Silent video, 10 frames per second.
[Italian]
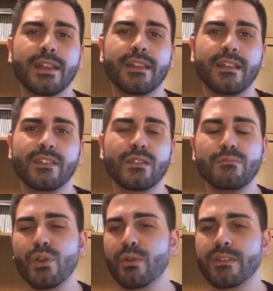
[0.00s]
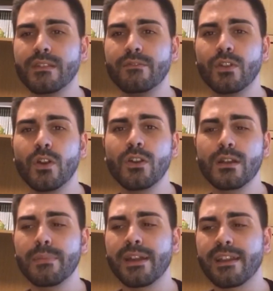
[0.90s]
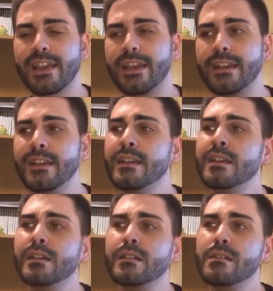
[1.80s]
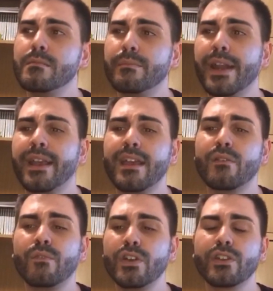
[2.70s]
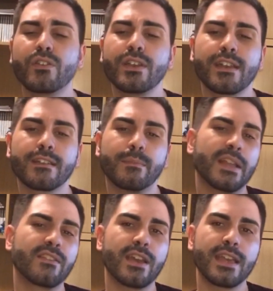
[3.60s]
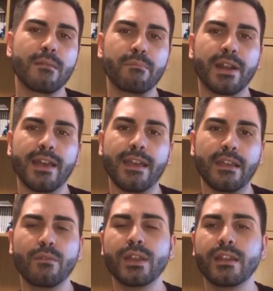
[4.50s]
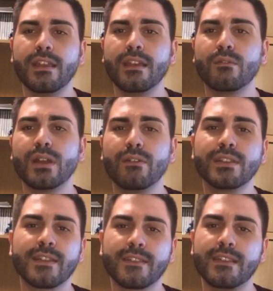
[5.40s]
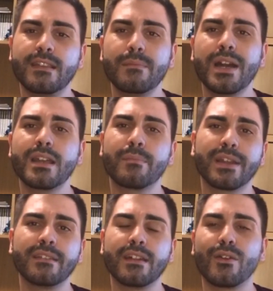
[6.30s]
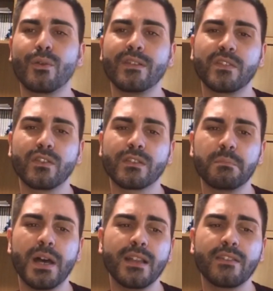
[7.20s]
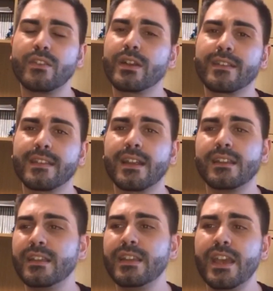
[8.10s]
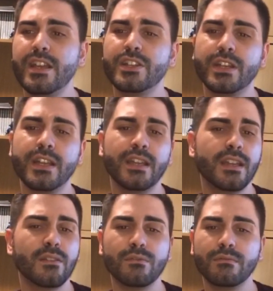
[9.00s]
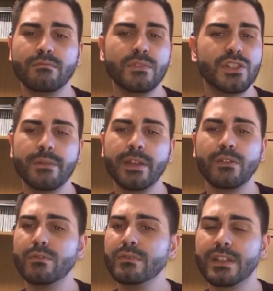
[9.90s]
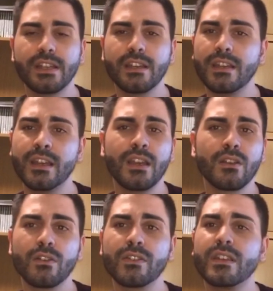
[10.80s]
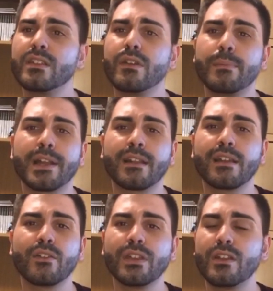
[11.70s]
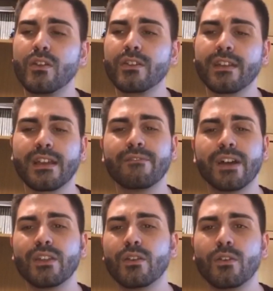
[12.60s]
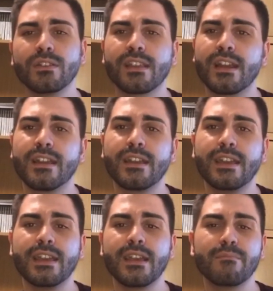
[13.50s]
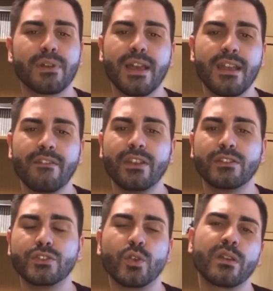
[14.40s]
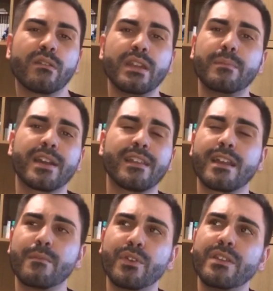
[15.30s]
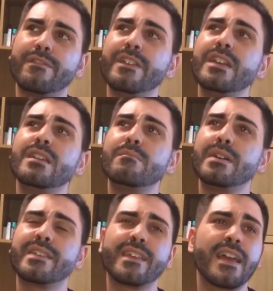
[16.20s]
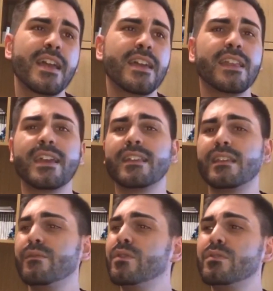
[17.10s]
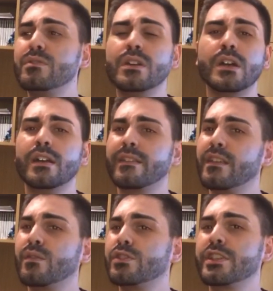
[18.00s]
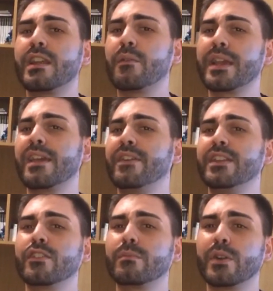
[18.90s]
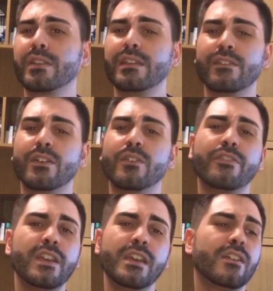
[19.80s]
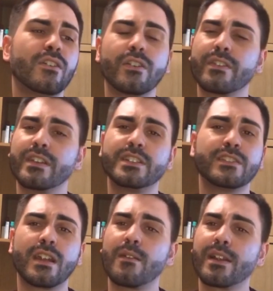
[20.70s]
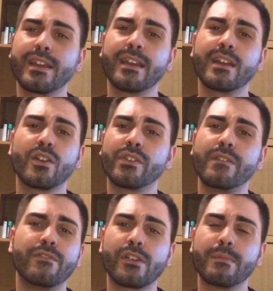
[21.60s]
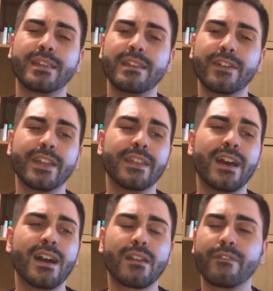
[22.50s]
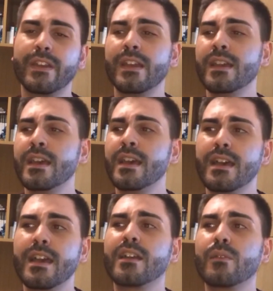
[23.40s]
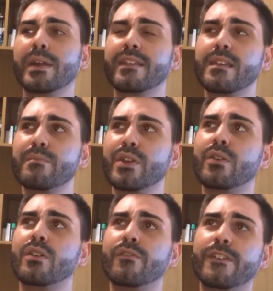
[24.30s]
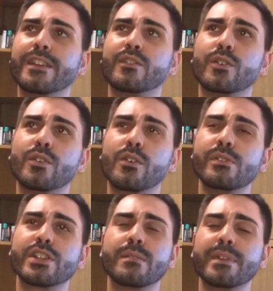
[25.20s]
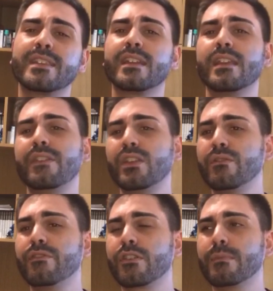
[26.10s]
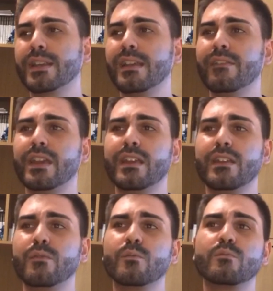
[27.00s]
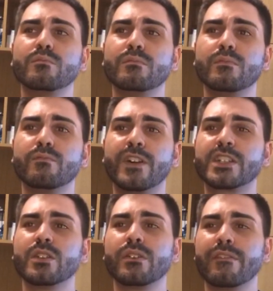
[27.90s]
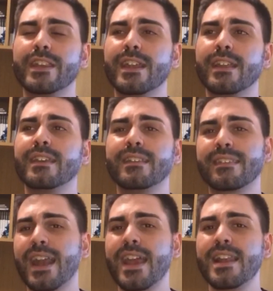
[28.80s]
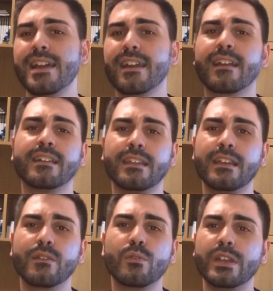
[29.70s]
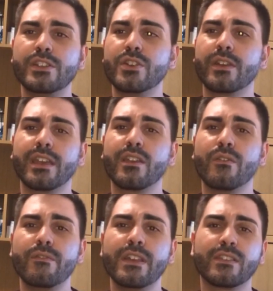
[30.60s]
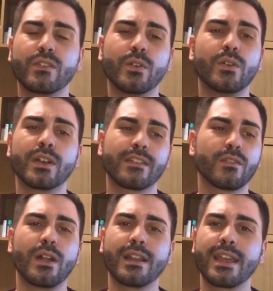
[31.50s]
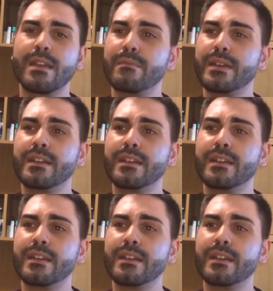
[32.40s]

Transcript: ad adesso in poi questi vlog perché? Perché non voglio togliere spazio ai gameplay, quindi una volta a settimana prenderò questo spazio che sarà di 10-11 minuti, così dove parlerò di cose che vanno oltre i gameplay videogiochi, quindi parleremo di film, serie, tv, se succederà qualche evento sportivo figo, se ci sarà qualche cosa informativa da darvi Ecco, per esempio, ho, fatto, ho cominciato a mettere dei video informativi facendovi vedere dei trailer di alcuni giochi che ho visto che so al game